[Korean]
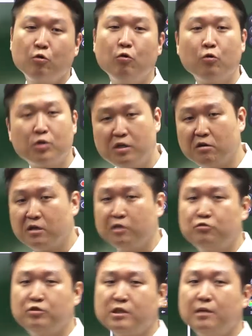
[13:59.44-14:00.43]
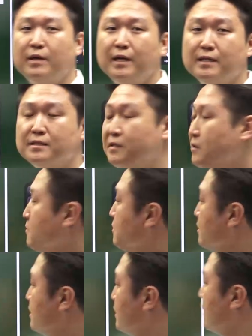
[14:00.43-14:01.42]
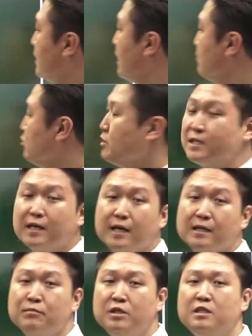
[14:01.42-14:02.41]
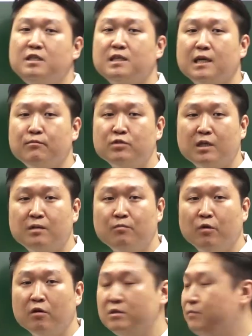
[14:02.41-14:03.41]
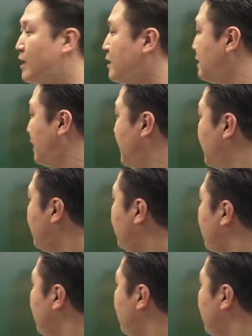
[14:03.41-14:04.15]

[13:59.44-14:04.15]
꼭 기억해 주시길 바라겠어요. 직가, 분차. 그럼 이 직가, 분차는 뭘 의미하느냐?